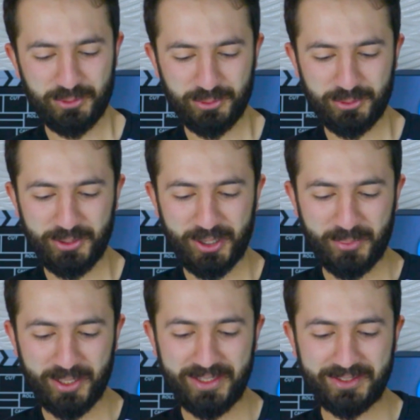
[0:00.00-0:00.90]
Çünkü
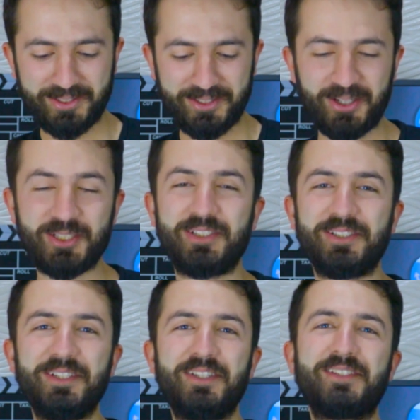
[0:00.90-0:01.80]
ameliyatın
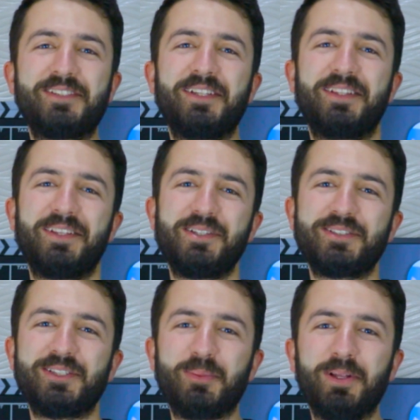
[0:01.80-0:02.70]
acısını
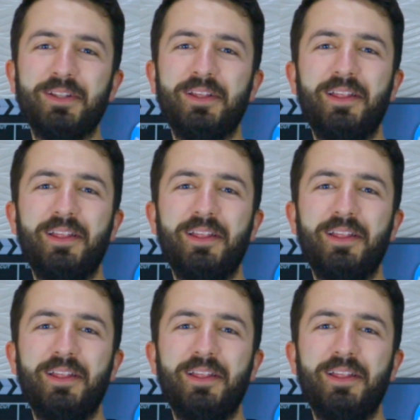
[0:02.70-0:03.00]
hissettiğiniz zaman